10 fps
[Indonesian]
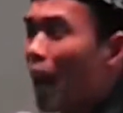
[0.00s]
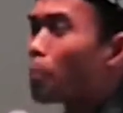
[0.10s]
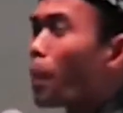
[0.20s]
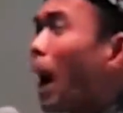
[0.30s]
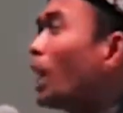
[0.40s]

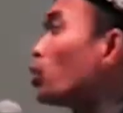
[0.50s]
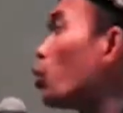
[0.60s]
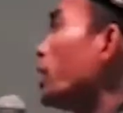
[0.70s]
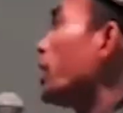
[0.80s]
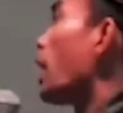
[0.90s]
Kenapa
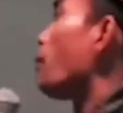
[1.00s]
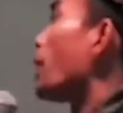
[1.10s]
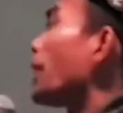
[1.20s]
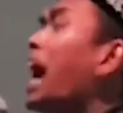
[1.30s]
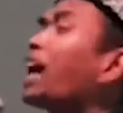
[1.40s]
hantu ini enggak
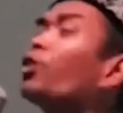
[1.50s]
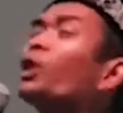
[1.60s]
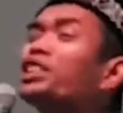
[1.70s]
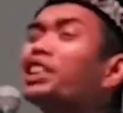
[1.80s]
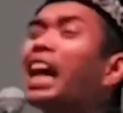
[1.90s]
pergi?
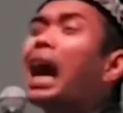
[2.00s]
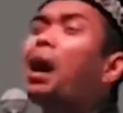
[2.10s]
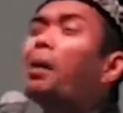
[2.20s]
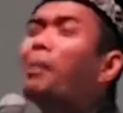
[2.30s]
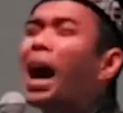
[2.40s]
Aku istri
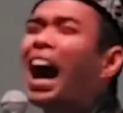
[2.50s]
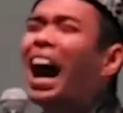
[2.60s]
apa?